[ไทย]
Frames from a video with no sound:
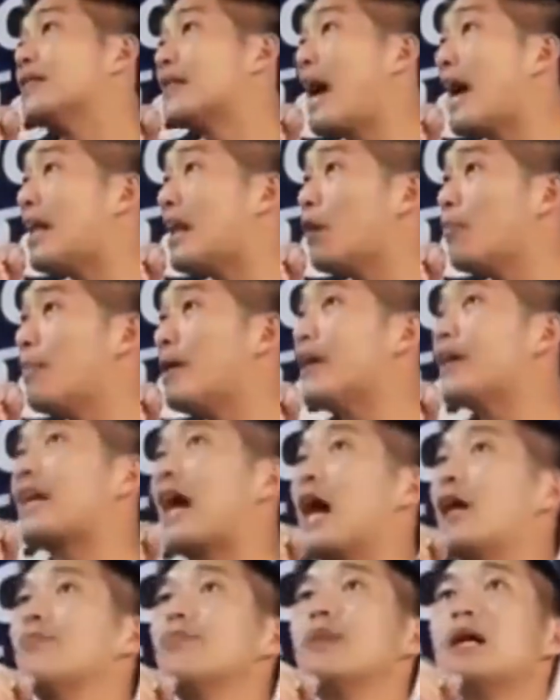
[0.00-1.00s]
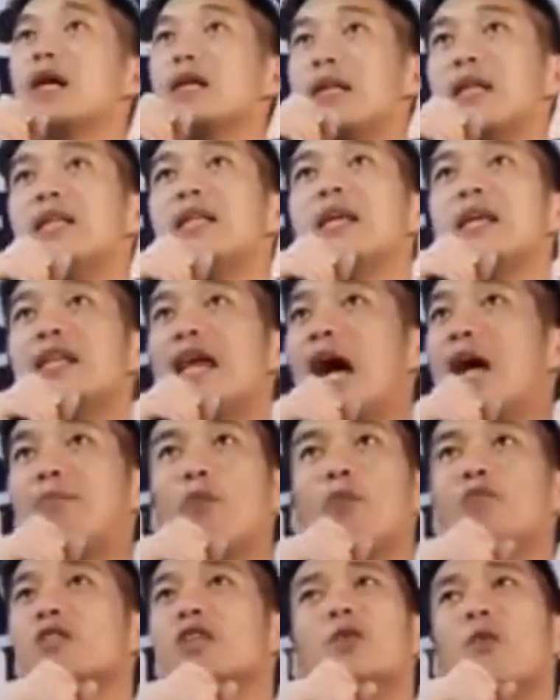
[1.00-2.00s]
ถ้าเรามีการเมืองที่ดีได้
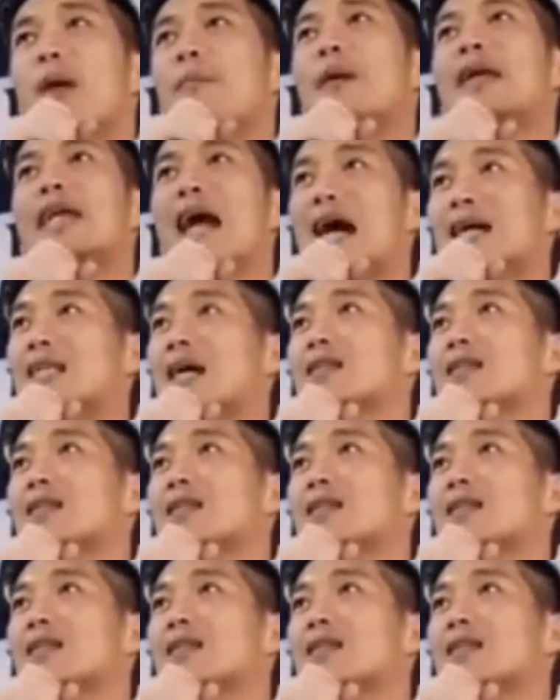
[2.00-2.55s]
ผมเชื่อว่าปัญหา